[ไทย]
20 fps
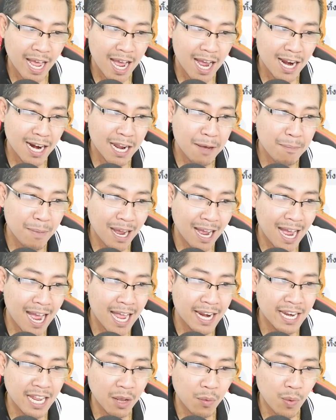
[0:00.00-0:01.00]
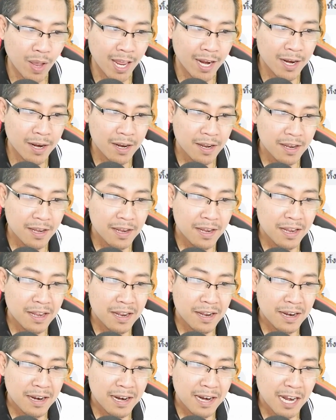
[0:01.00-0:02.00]
ดังลำคาญเด็กแว้น
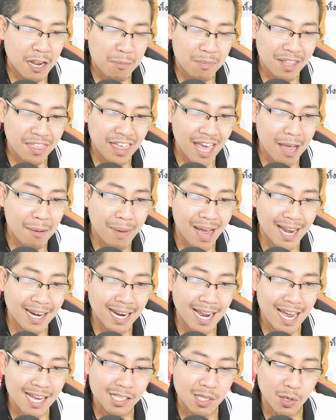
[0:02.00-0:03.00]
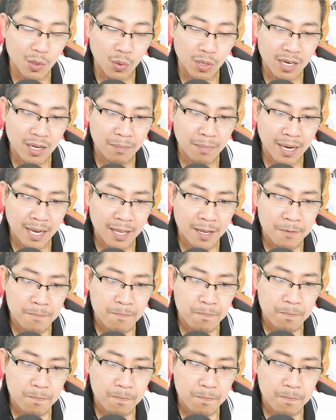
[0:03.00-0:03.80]
แล้วมาสร้างบ้านข้างถนนทำไม